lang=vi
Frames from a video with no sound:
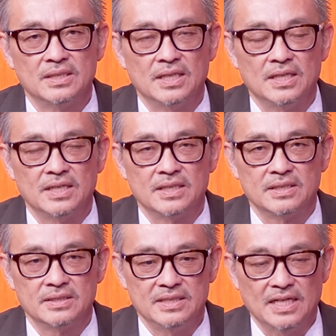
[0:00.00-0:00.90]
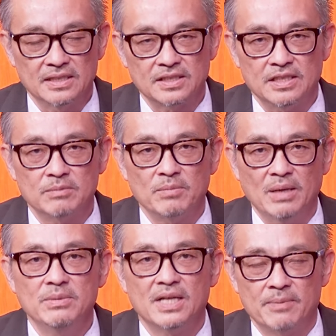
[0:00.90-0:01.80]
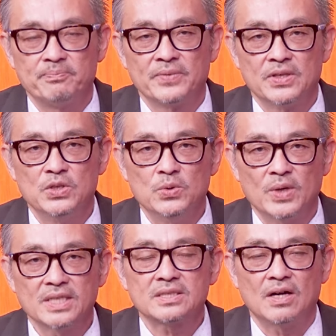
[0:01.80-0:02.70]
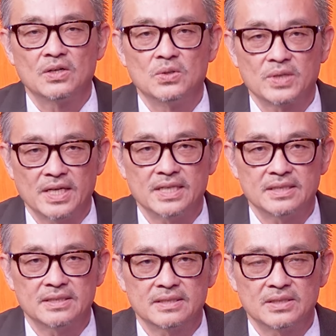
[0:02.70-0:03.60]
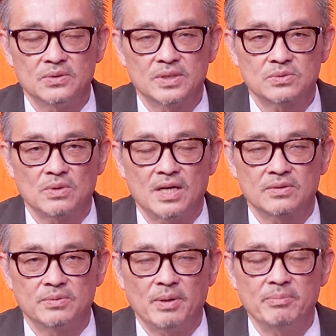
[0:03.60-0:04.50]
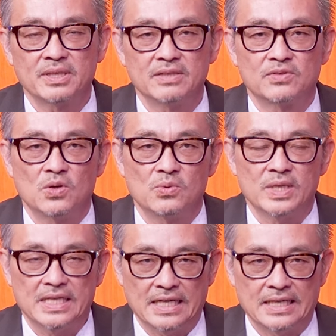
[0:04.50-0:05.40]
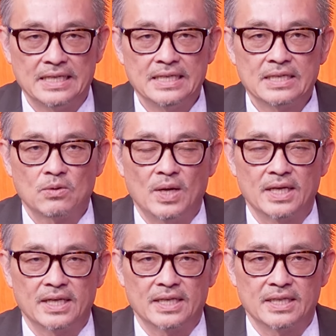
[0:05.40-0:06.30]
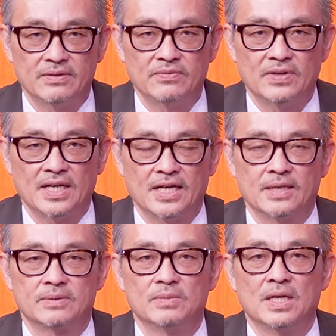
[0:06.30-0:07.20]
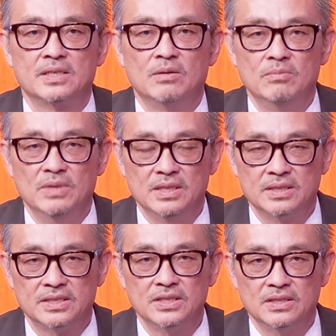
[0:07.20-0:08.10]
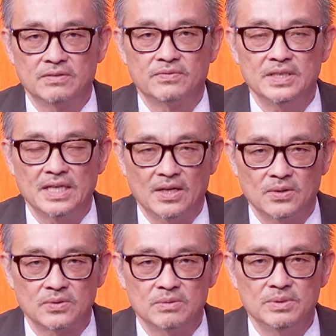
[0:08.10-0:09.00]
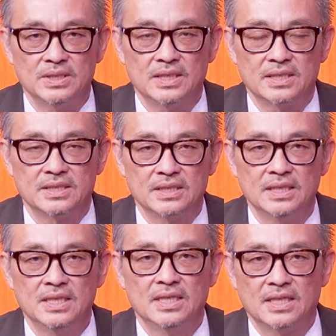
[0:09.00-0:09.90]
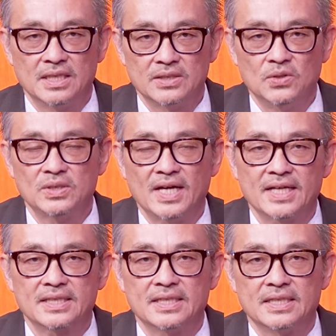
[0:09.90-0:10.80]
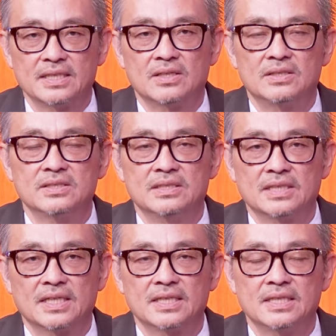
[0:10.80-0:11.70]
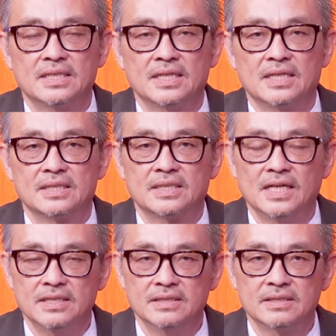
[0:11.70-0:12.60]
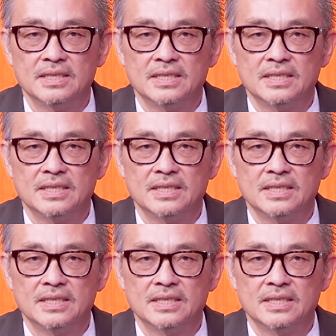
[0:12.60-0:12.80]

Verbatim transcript: à nhân tiện 70 năm USROK là US Rock Republic of Korea quan hệ và à, đồng minh chiến lược với nhau cũng như là những à, đối tác để có những cái à, khế ước